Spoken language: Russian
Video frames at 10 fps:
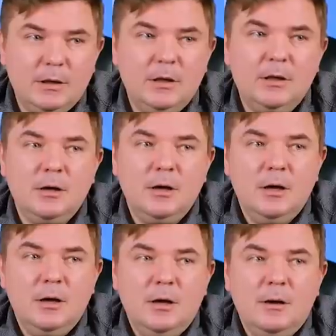и
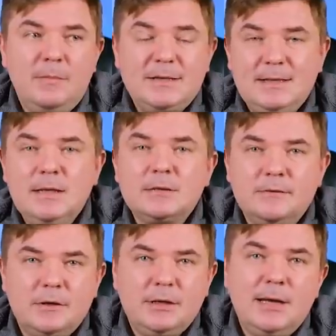
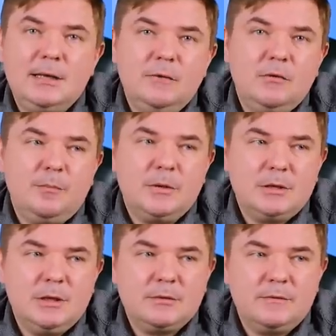последствия, негативные
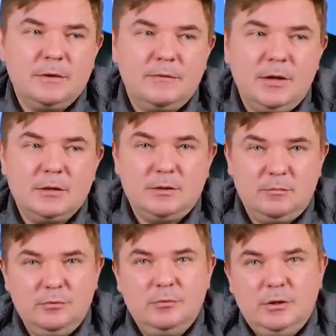последствия инфляции
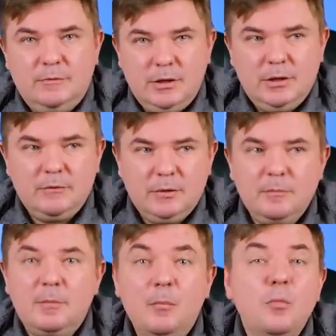будут нивелированы
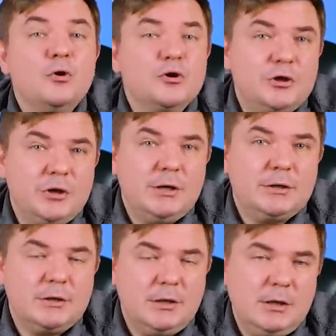по большей
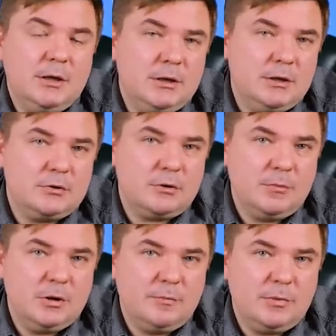части, да, эти
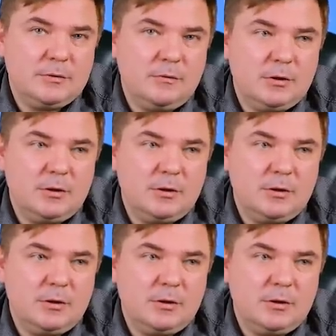инструменты позволят